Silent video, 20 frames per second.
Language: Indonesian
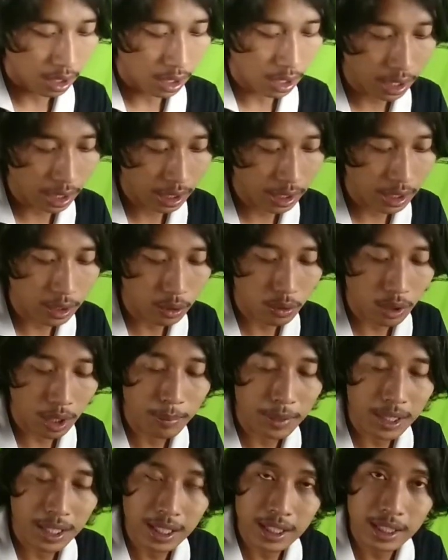nah, ini gua
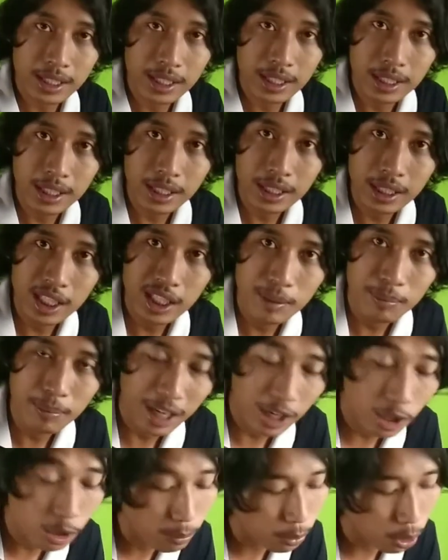beli di
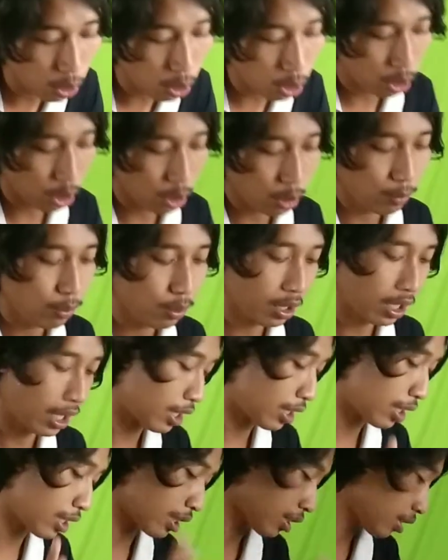Malioboro
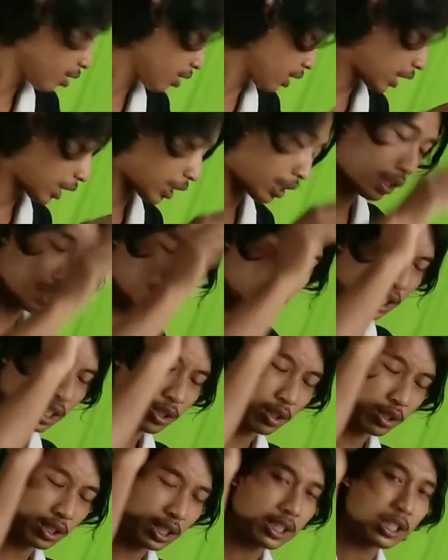bukan yang ini ya di
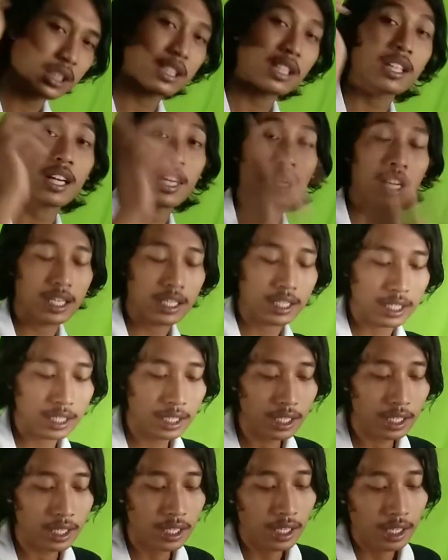Jogja T-shirt ada
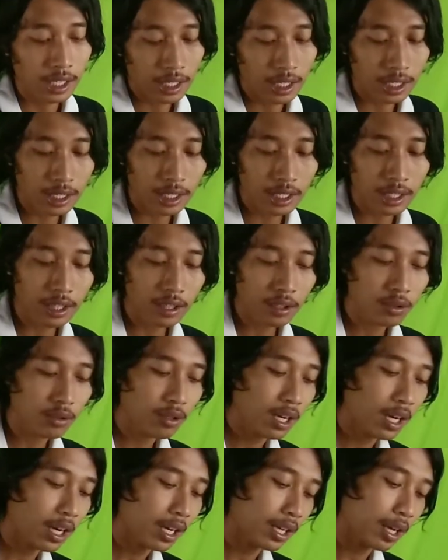lagi ini
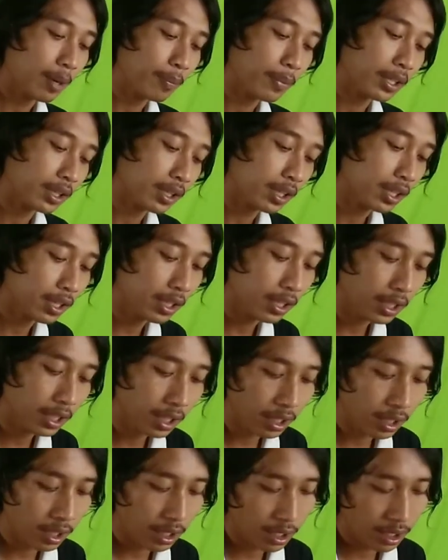gua dapetin
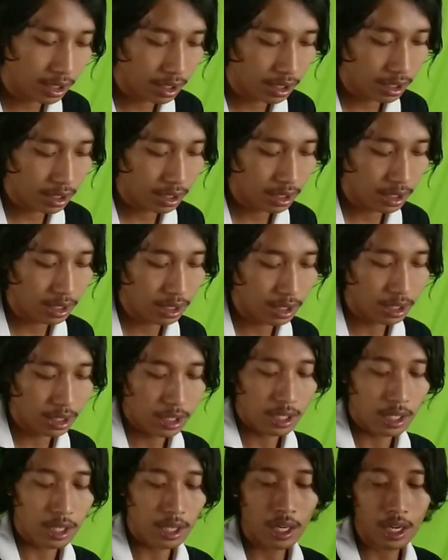di
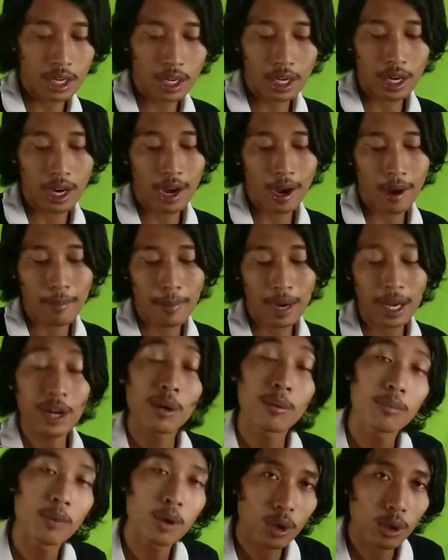uh,
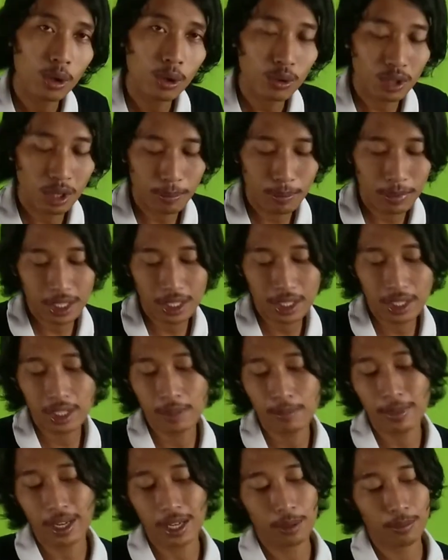Malioboro gua beli di
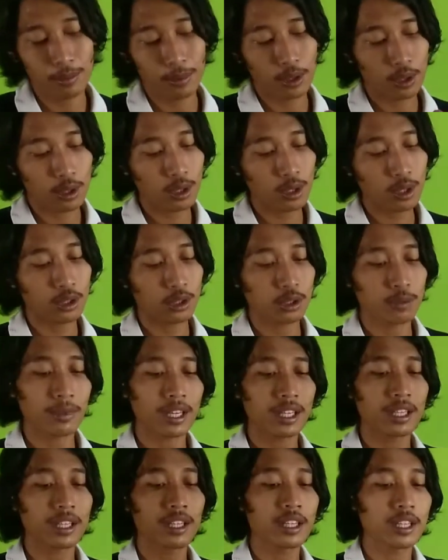Malioboro
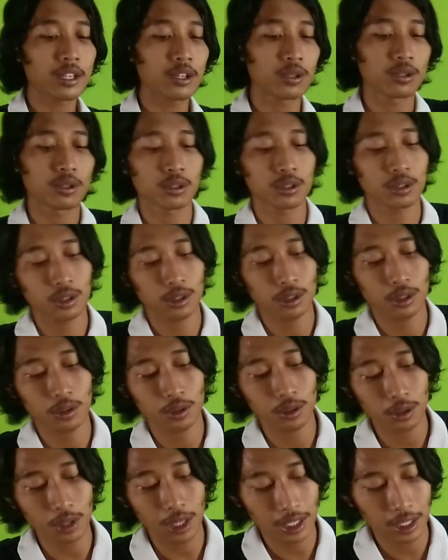cuman ini khusus
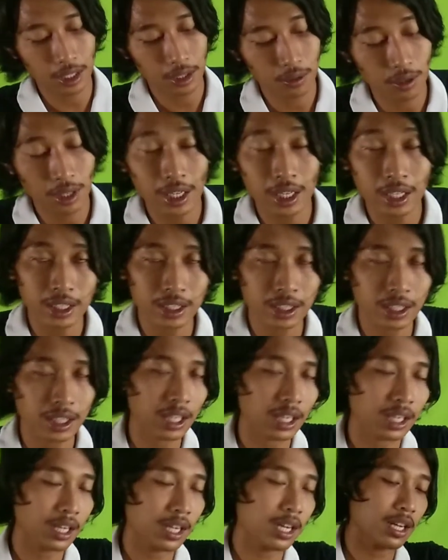untuk adik gua ya guys ya
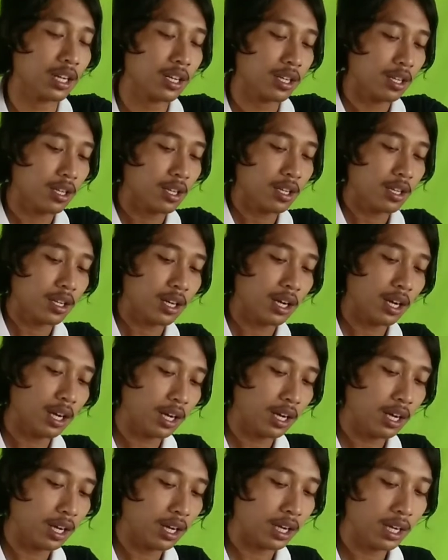karena
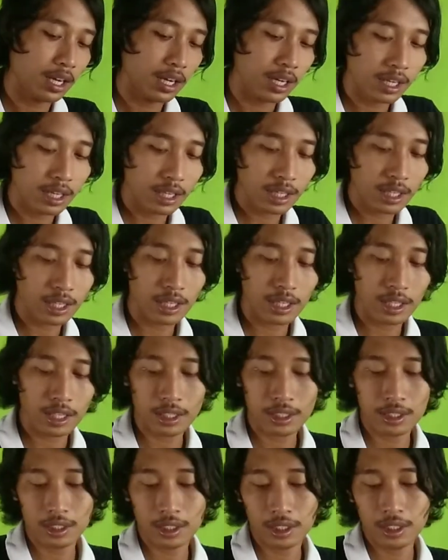uh,
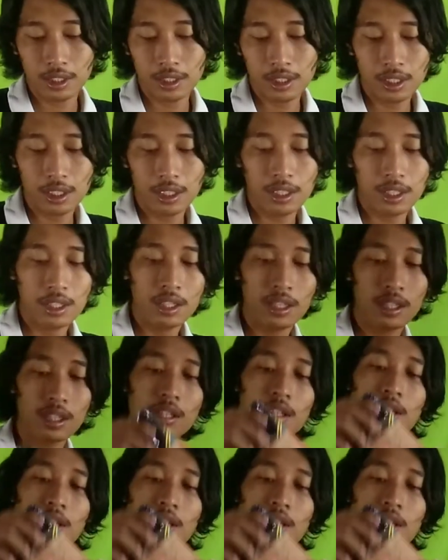ini